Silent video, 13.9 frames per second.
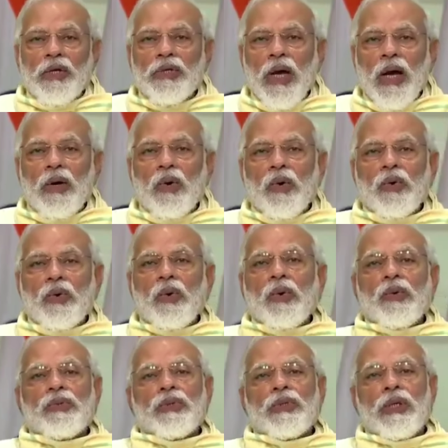किसानों को
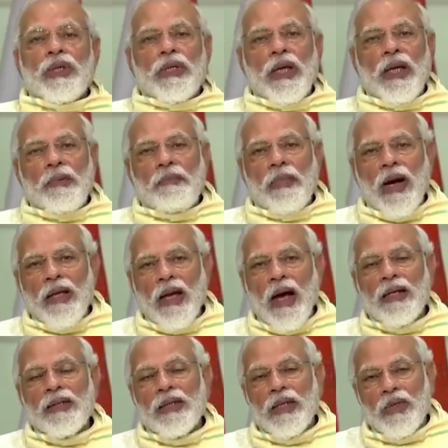सीधे
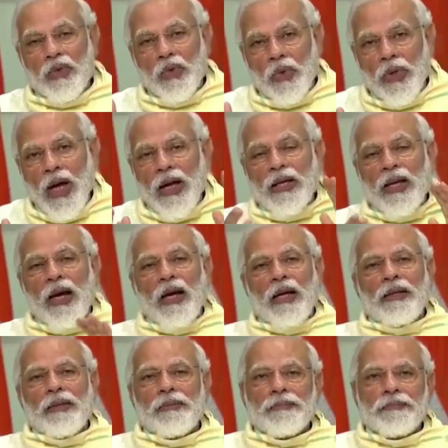बाजार से जोड़ा
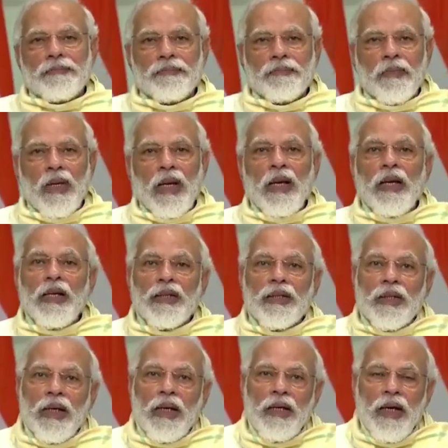जाए
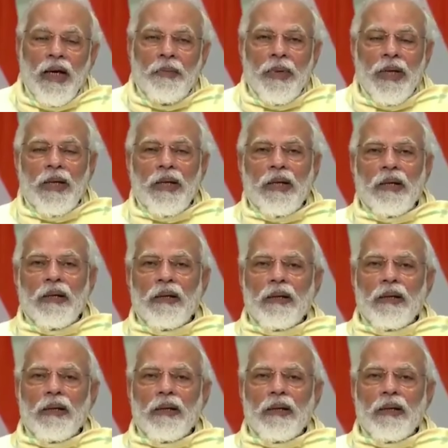इसके लिए भी